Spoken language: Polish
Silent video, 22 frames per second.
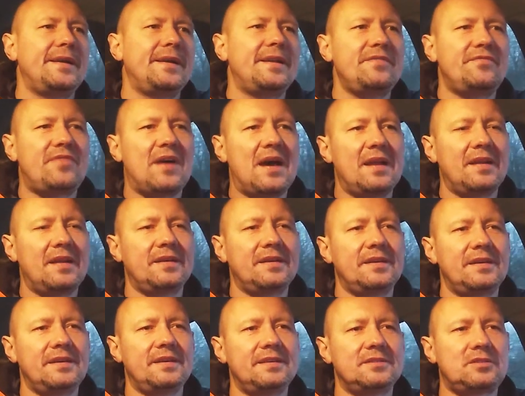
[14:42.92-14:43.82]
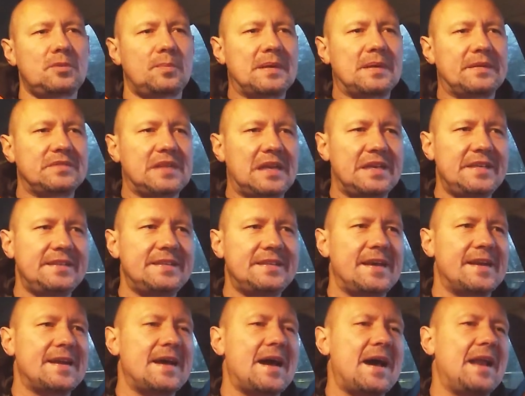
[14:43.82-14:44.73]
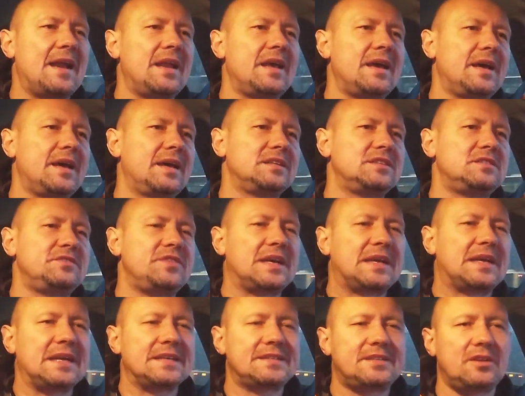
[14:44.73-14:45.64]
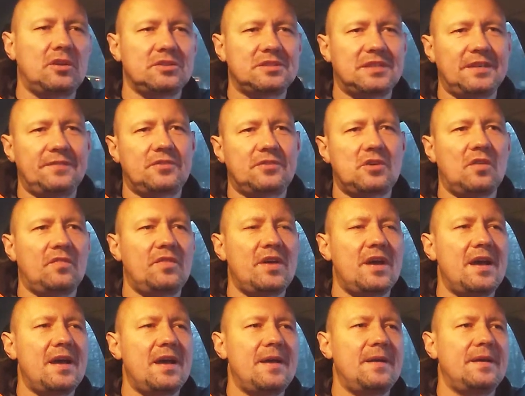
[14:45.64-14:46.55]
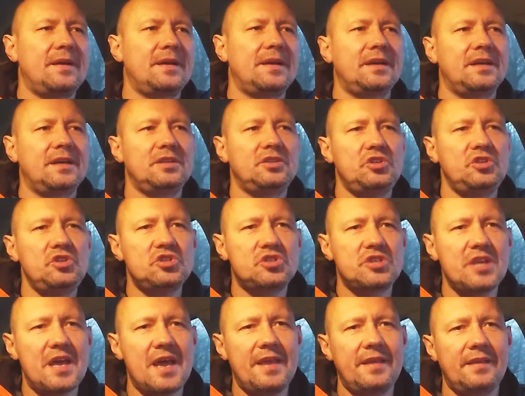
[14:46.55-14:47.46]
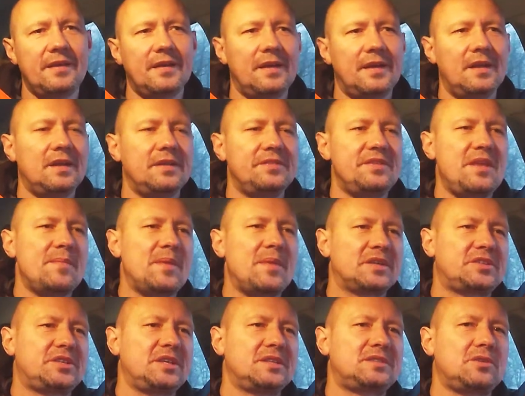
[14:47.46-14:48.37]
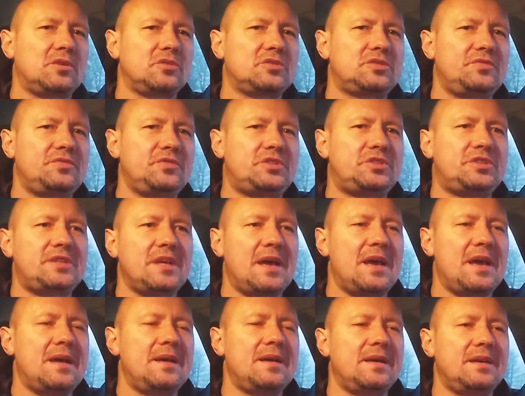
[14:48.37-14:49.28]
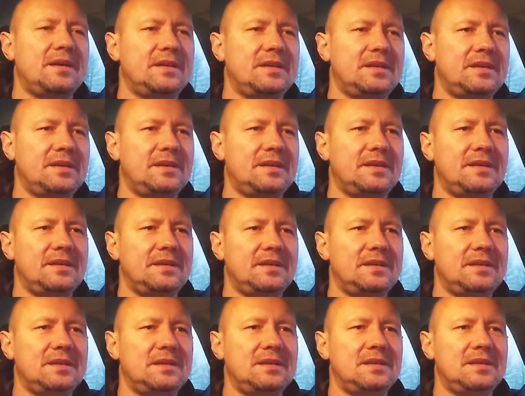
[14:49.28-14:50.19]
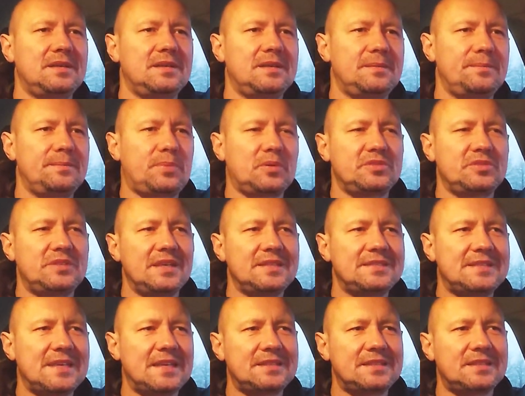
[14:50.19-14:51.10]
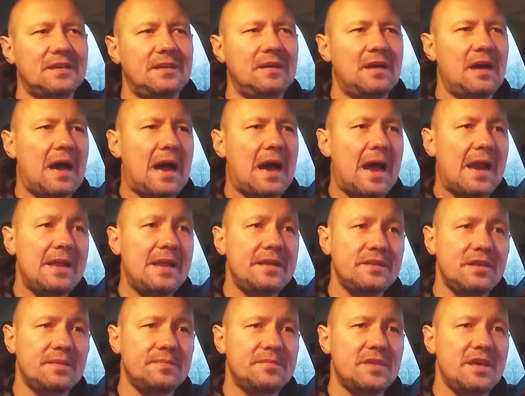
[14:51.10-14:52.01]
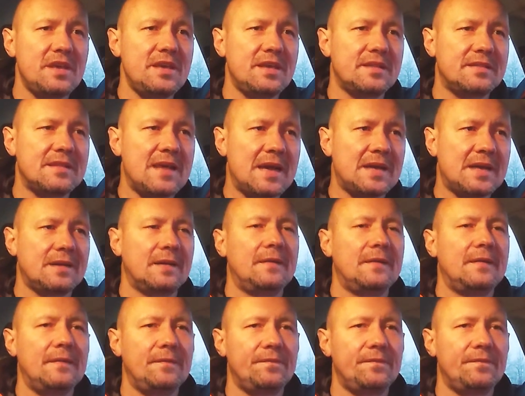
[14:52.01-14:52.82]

rywal, co prawda lider, ale dwie klasy rozgrywkowe niżej, nie ma się co oczywiście podniecać, ale niemniej jednak